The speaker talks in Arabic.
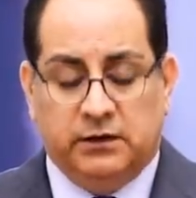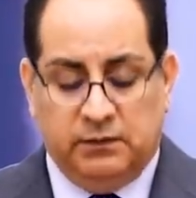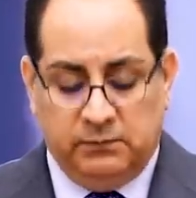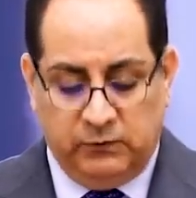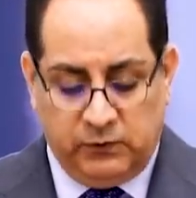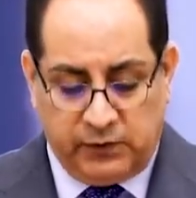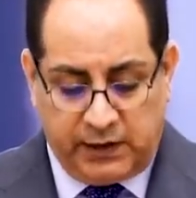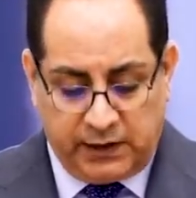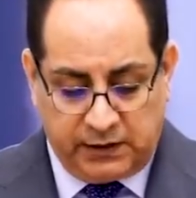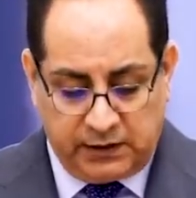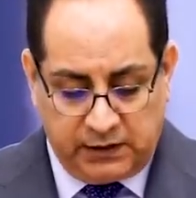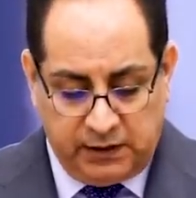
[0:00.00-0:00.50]

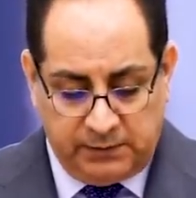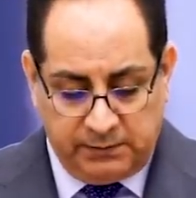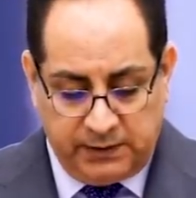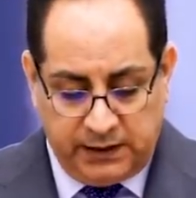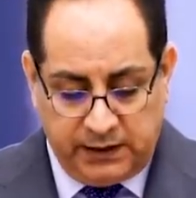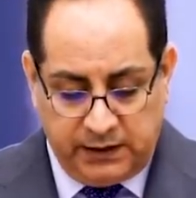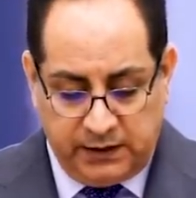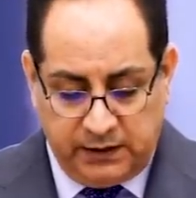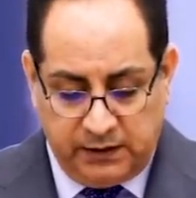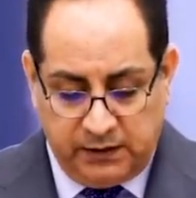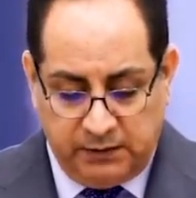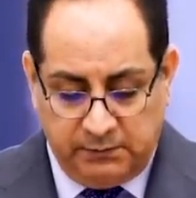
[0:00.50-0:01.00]

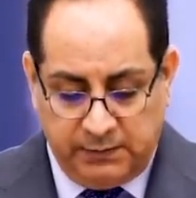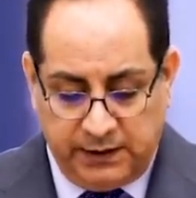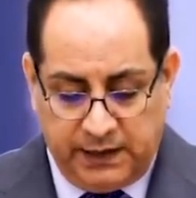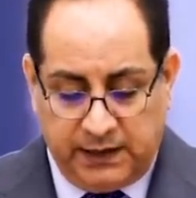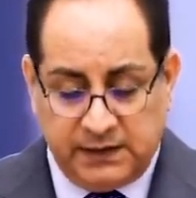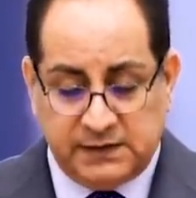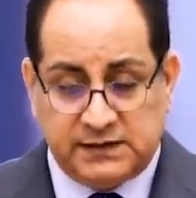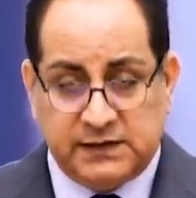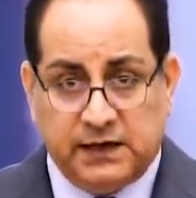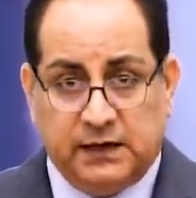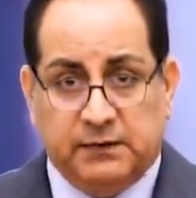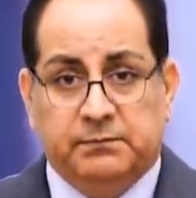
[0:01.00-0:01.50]
المركبه
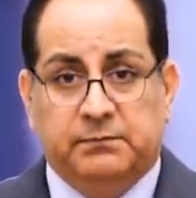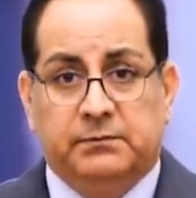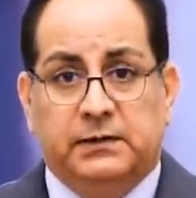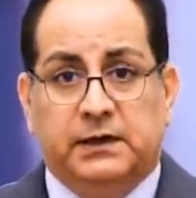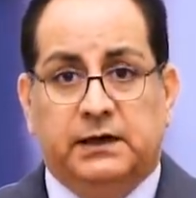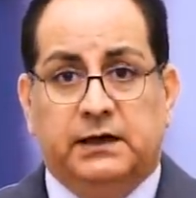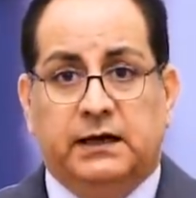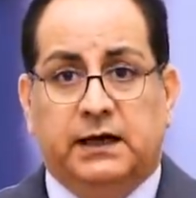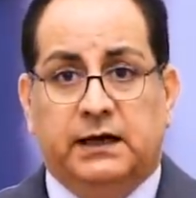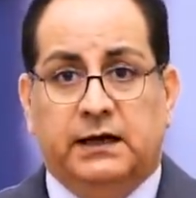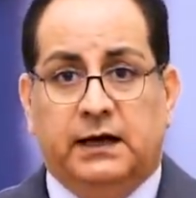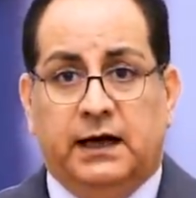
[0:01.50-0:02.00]
بحسب
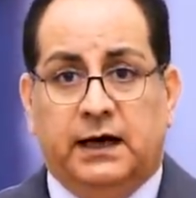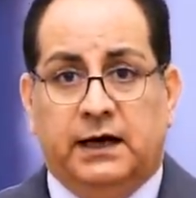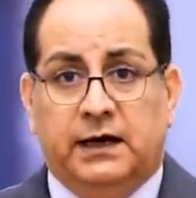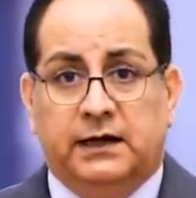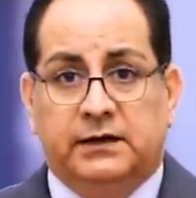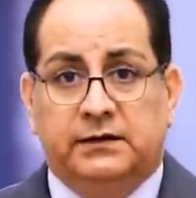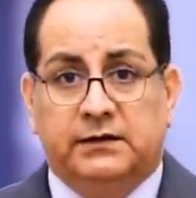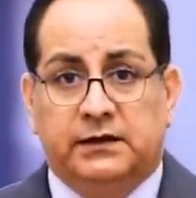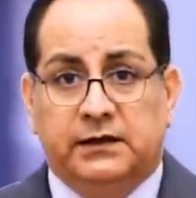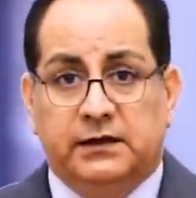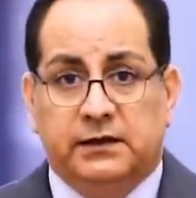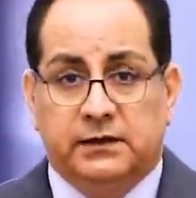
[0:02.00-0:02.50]

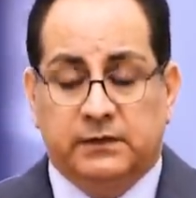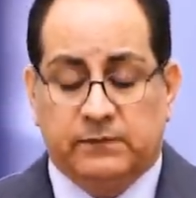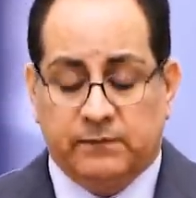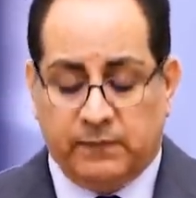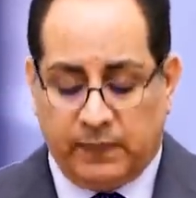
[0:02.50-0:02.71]
الاتي